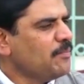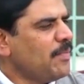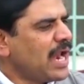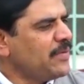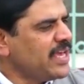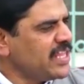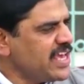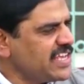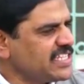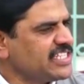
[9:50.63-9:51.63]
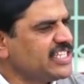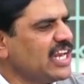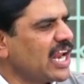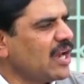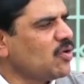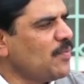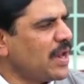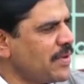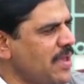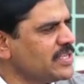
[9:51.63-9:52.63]
మనం ఏదో వేసే చిల్లర్లకు
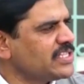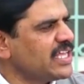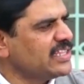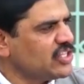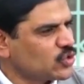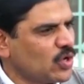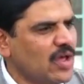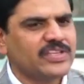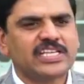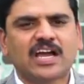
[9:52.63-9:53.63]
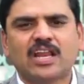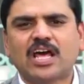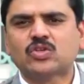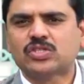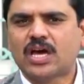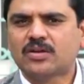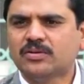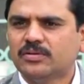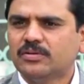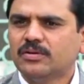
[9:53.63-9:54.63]
మనం ఏమి ఇస్తే అది తీసుకొని ఆ విశాఖలు అరుస్తారు
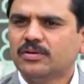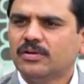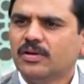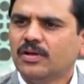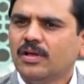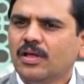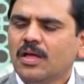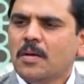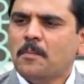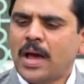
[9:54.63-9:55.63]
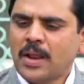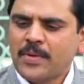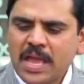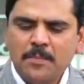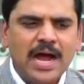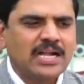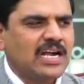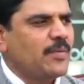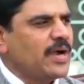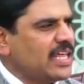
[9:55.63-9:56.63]
మనం ఏం
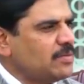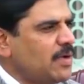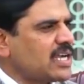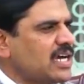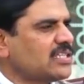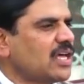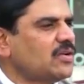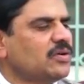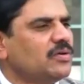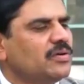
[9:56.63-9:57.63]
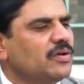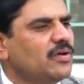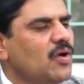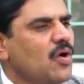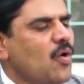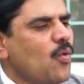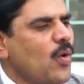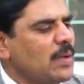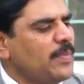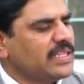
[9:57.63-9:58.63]
మాట్లాడమంటే అది మాట్లాడతారు
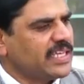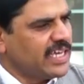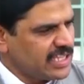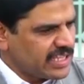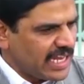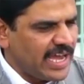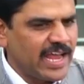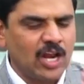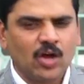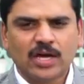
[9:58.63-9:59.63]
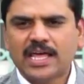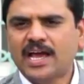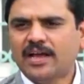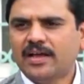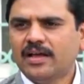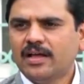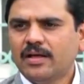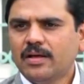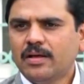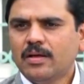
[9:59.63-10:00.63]
వాళ్ళు బతికేది తెలంగాణలో కదా
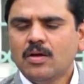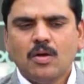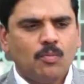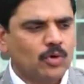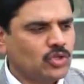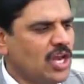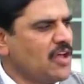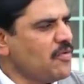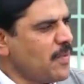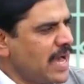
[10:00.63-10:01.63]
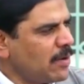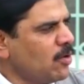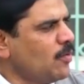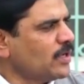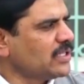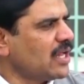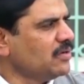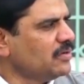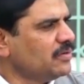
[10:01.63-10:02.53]
పొద్దున్నే విమానంలో పోతారు